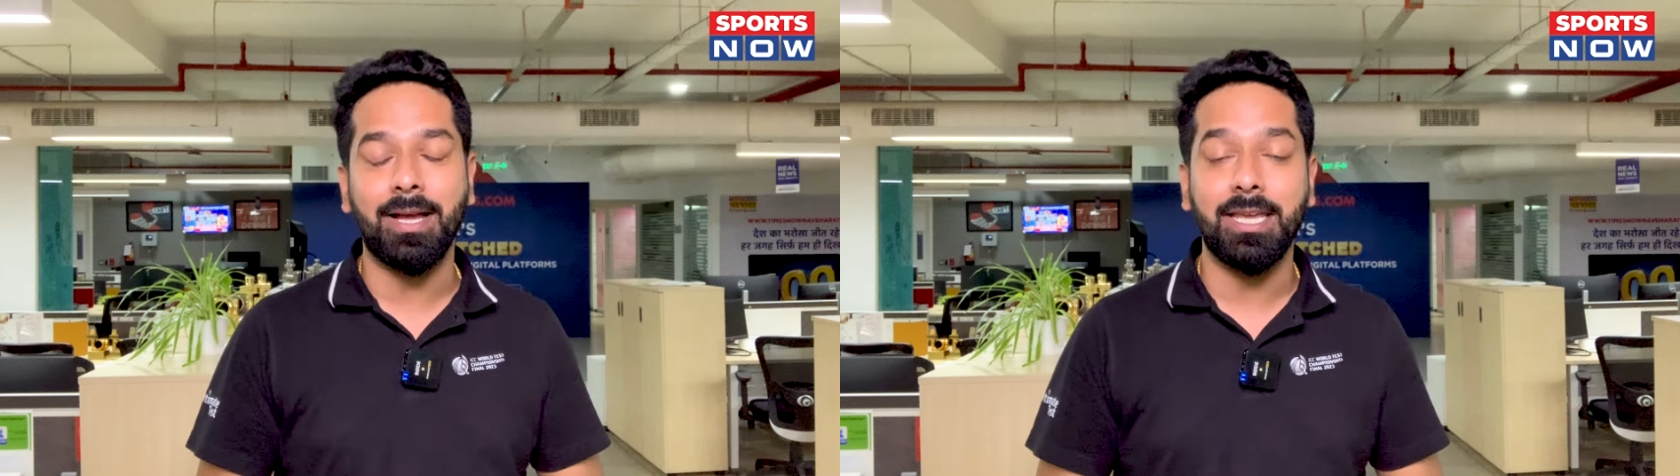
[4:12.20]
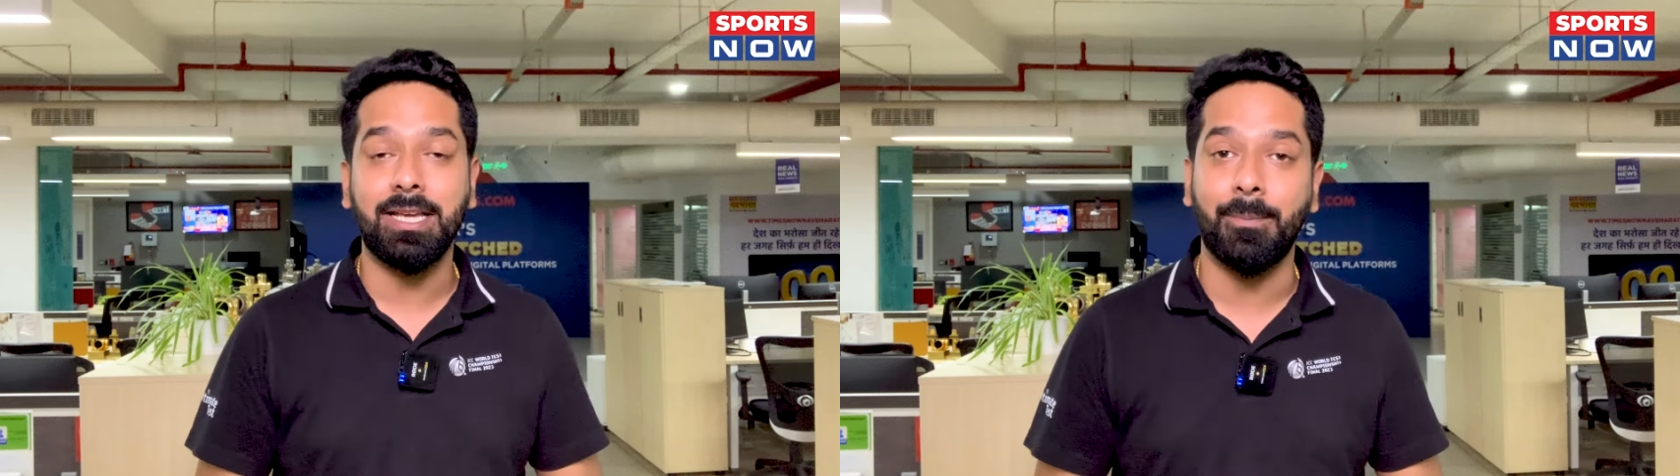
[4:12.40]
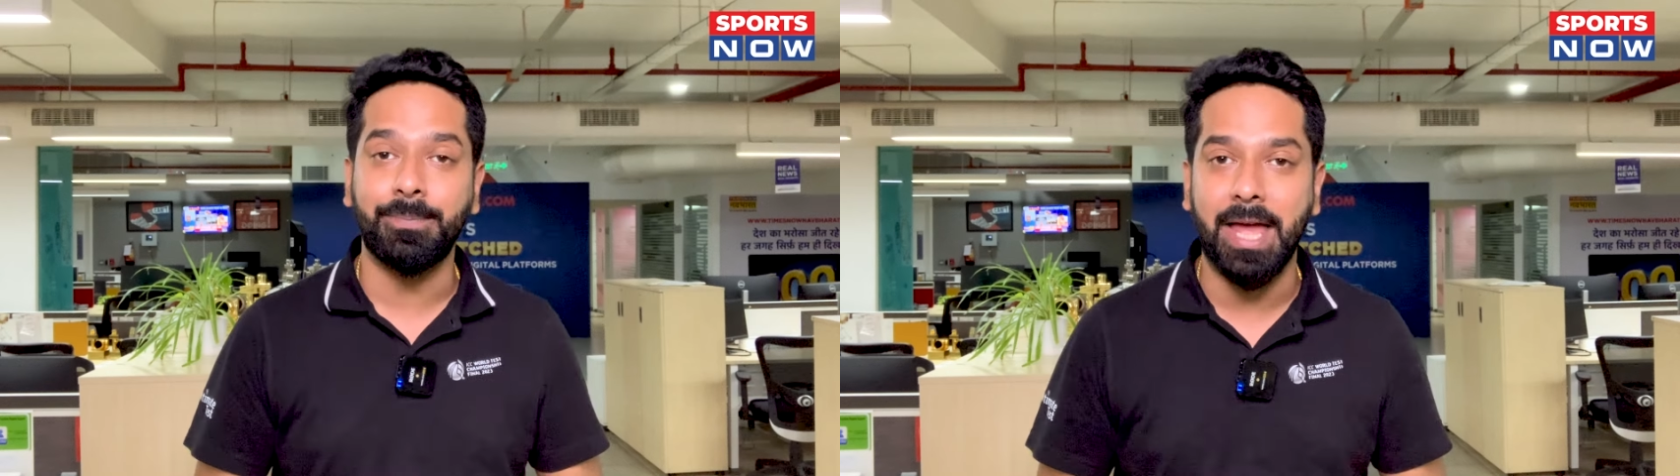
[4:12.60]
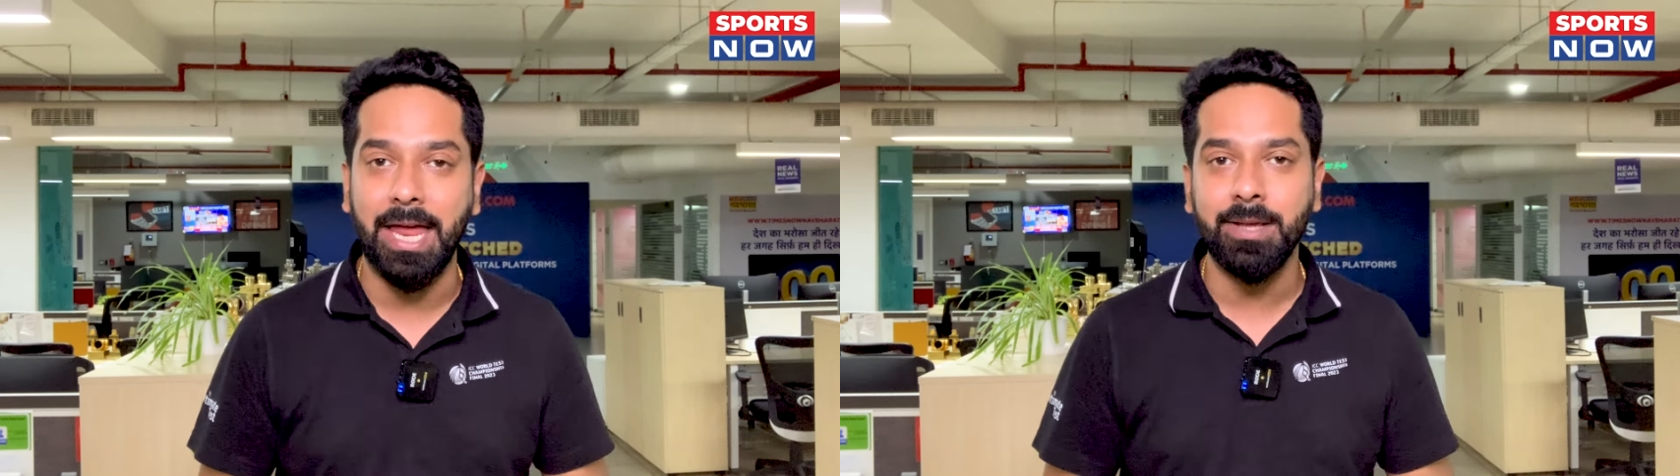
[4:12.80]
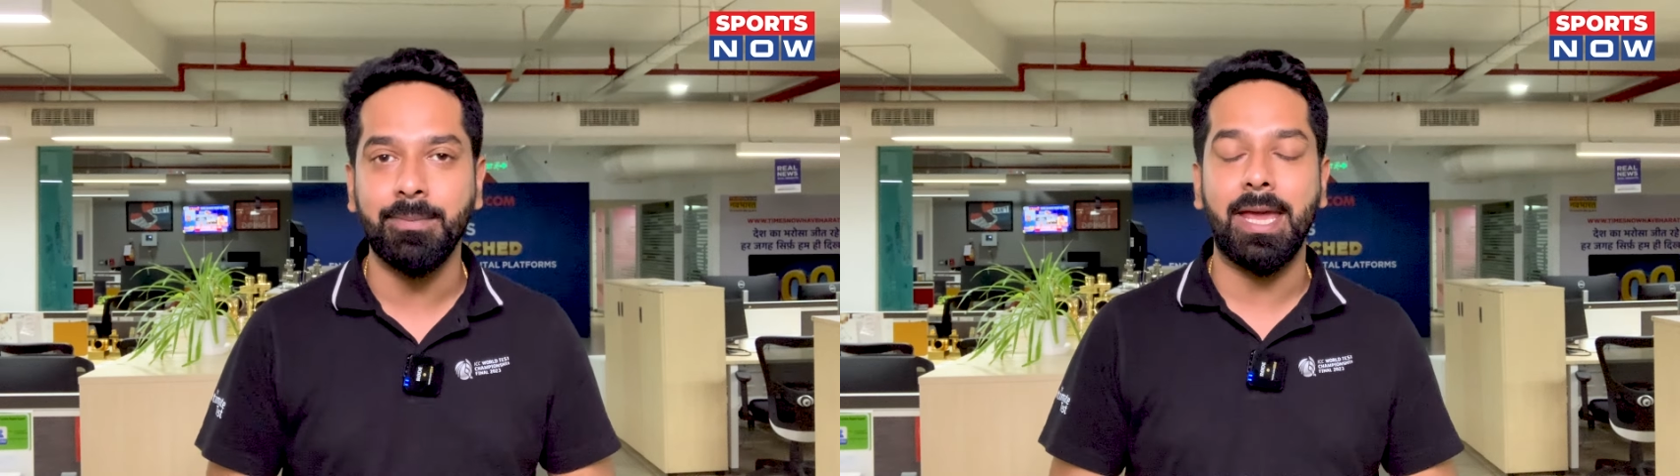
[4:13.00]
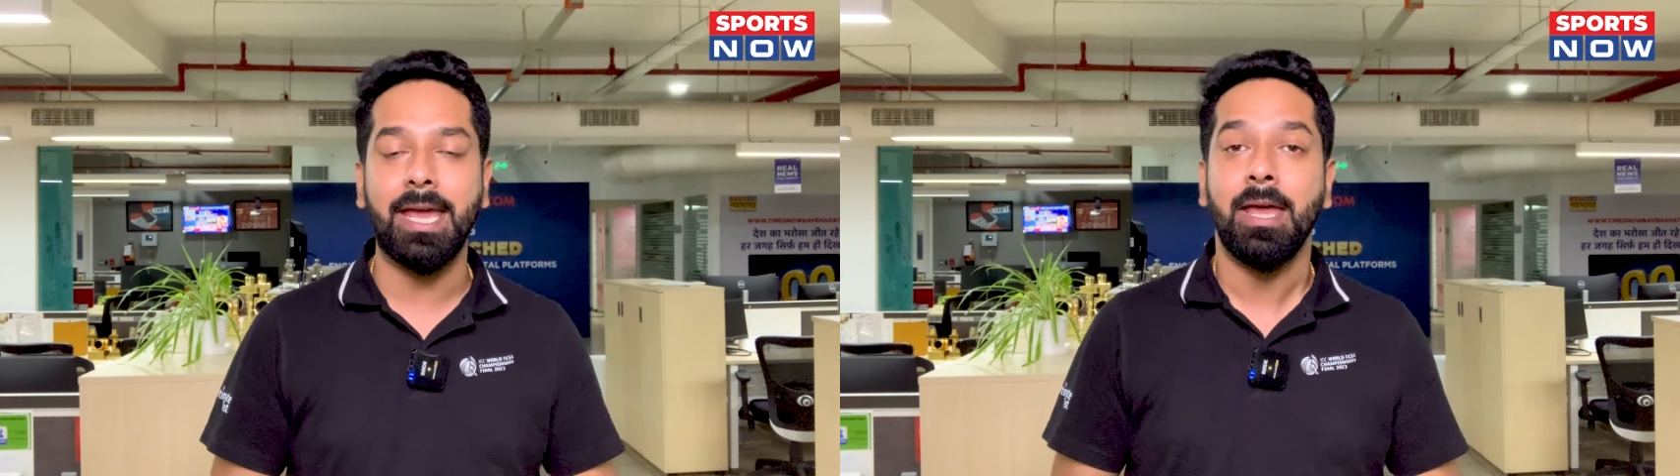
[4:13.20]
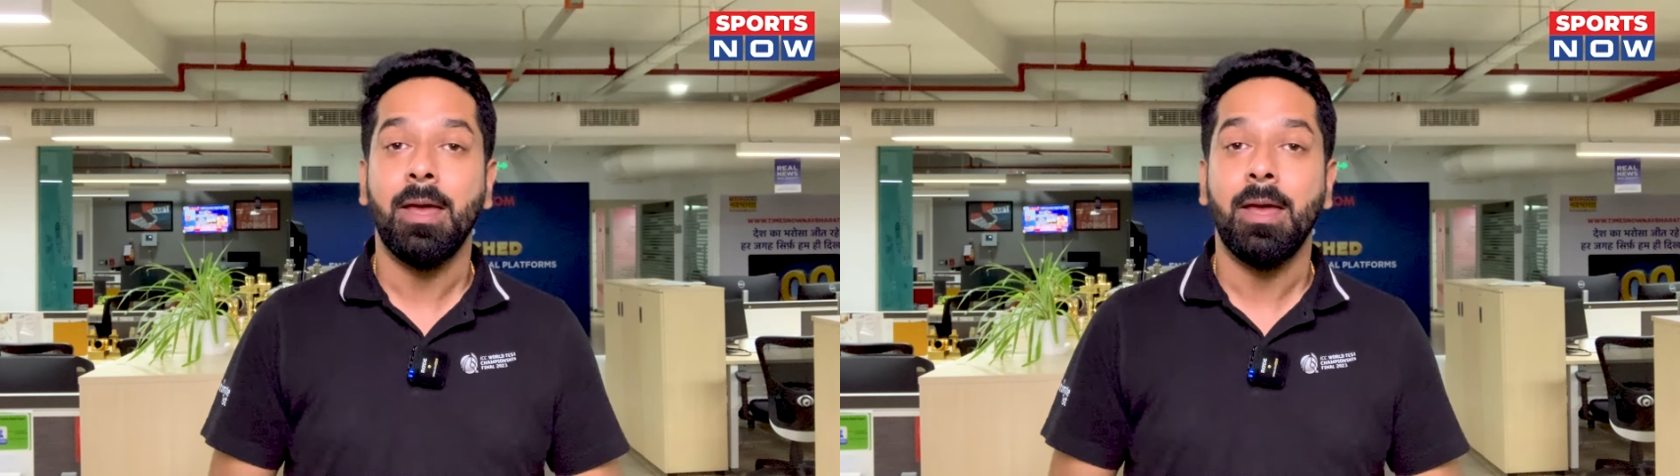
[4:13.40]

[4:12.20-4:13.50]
की कप्तानी में